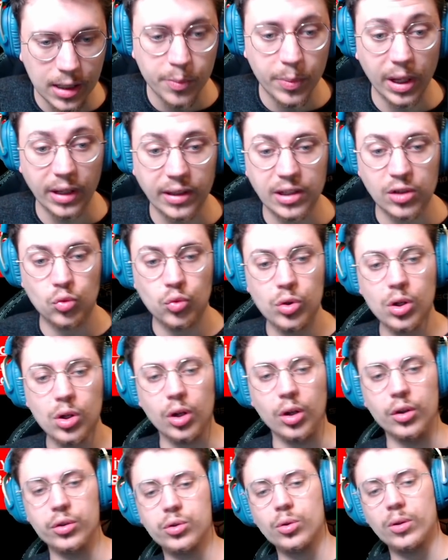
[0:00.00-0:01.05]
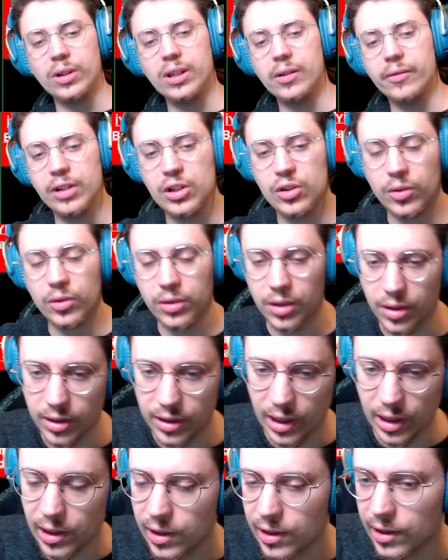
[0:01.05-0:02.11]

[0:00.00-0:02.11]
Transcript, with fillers: par des joueurs sur League of Legends, des,